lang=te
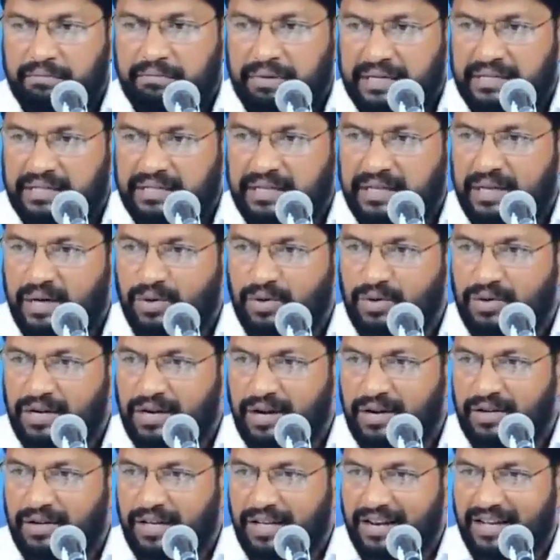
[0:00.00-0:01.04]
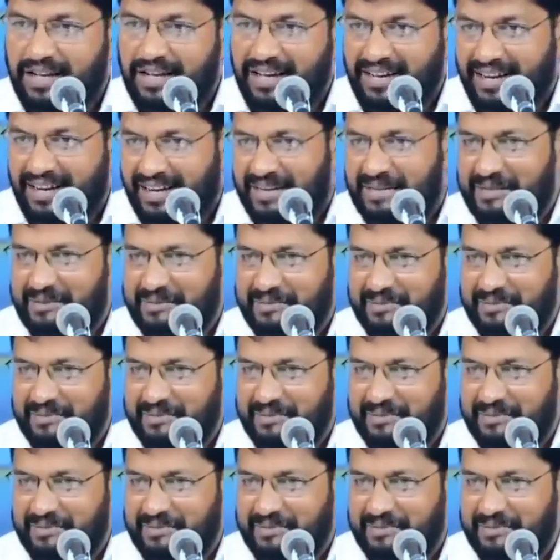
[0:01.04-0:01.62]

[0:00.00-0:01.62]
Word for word: భర్తగా ఉన్నాడు ఎల్కానా